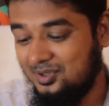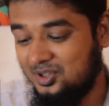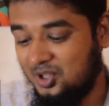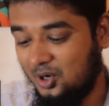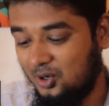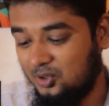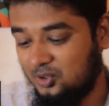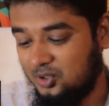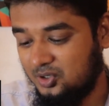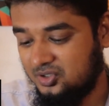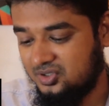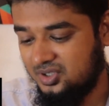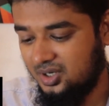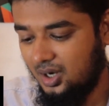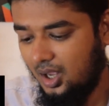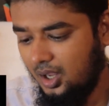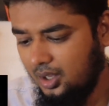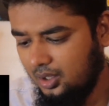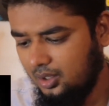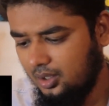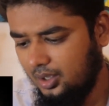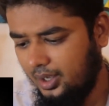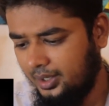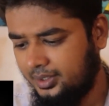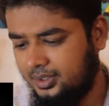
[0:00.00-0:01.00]
চাল বিতরণ
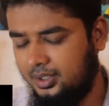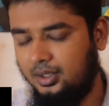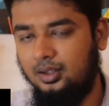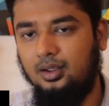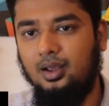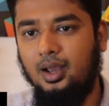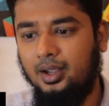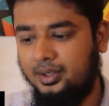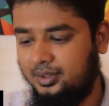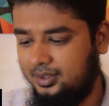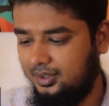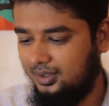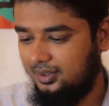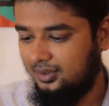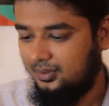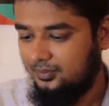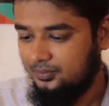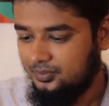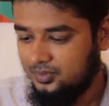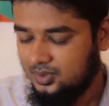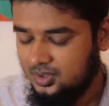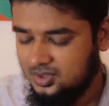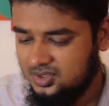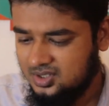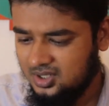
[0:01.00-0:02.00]
করছেন এই একই একই
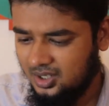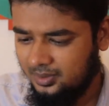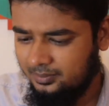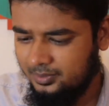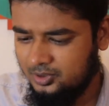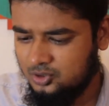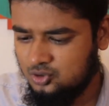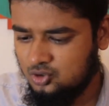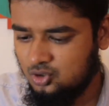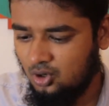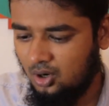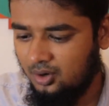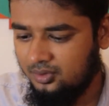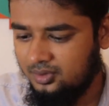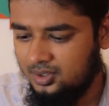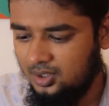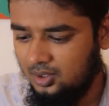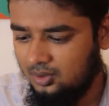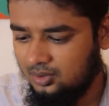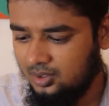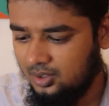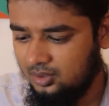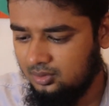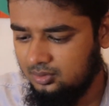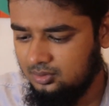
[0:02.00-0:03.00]
চেয়ারম্যান চর
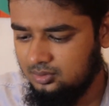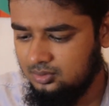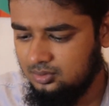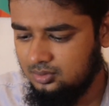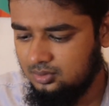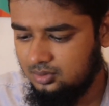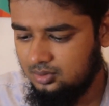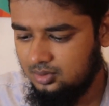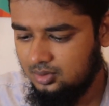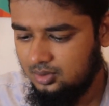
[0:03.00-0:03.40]
দিল কেন